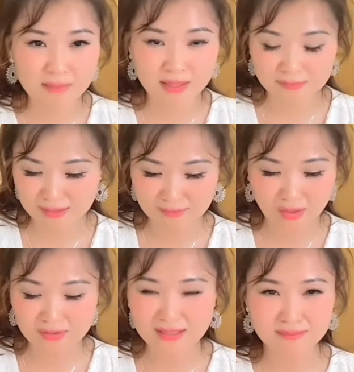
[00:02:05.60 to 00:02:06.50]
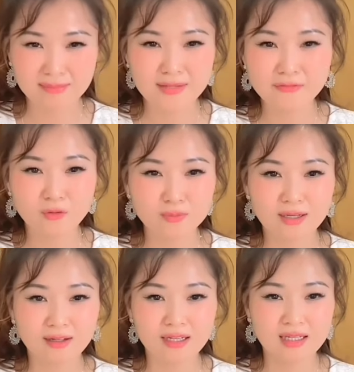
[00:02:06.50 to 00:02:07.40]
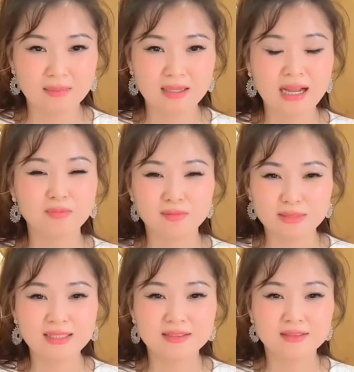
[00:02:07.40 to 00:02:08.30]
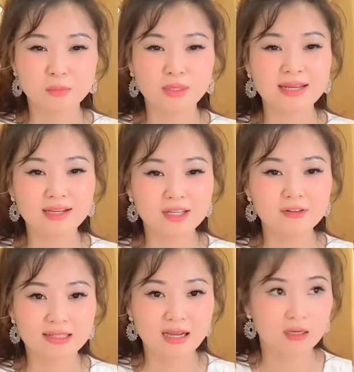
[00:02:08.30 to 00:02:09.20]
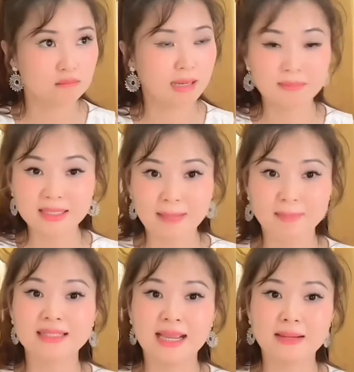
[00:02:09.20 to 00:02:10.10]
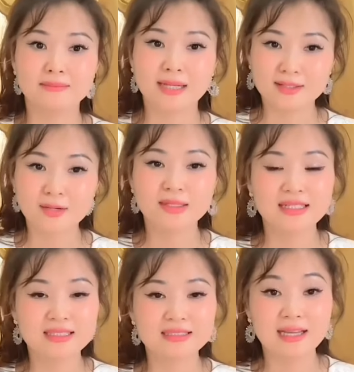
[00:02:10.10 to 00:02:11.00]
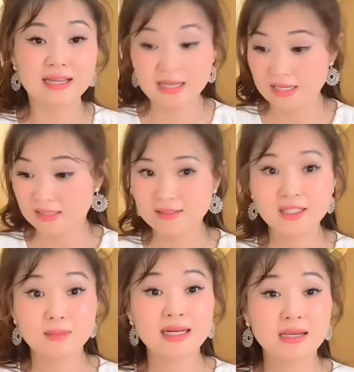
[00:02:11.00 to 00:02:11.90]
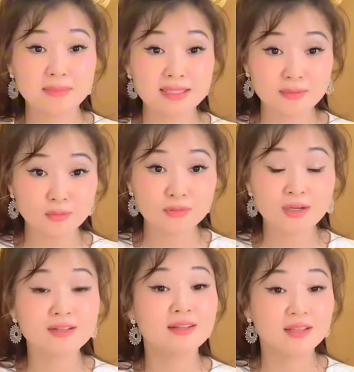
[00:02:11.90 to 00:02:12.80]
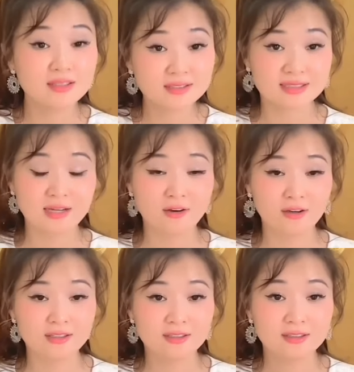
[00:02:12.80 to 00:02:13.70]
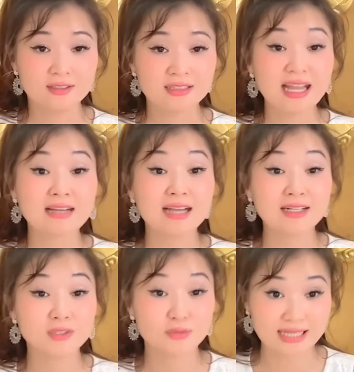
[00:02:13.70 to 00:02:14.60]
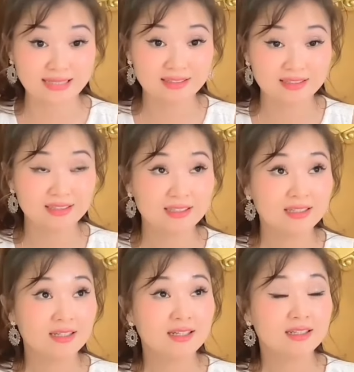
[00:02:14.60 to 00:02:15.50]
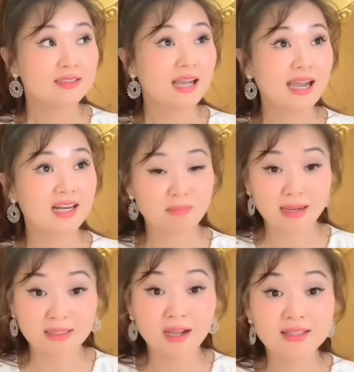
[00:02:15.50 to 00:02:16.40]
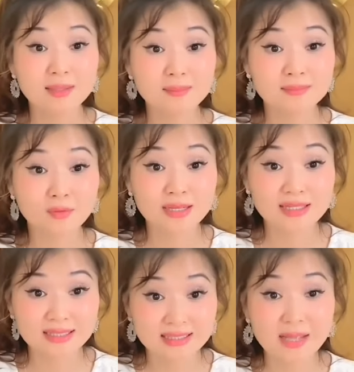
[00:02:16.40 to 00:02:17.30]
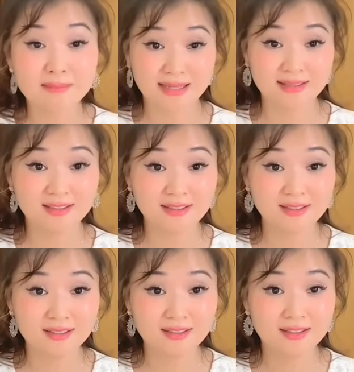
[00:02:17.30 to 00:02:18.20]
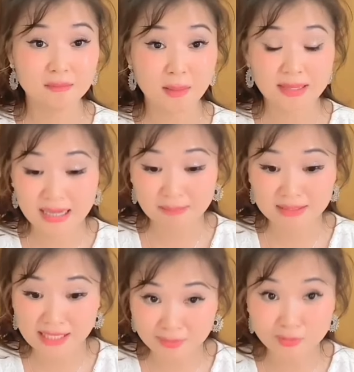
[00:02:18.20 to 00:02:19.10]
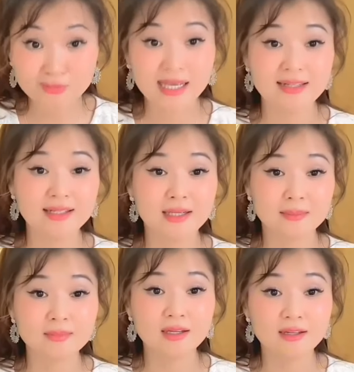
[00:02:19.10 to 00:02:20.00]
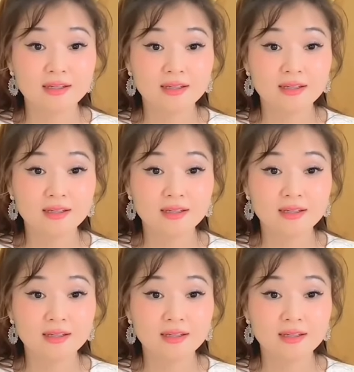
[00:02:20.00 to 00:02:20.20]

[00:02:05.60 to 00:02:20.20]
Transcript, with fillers: mỗi ngày bạn bạn bỏ ra mấy phút thôi hay là bạn học một cái được một cái năng khiếu gì đó bạn biết làm bánh kem bạn có người ta trái thứ nhất là bạn làm bánh kem hữu cơ nó có lợi ích cho xã hội người ta được ăn đồ sạch thứ hai là bạn có thêm một cái cái thế mạnh nữa mà bạn làm bánh kem bạn cũng dễ chánh niệm nữa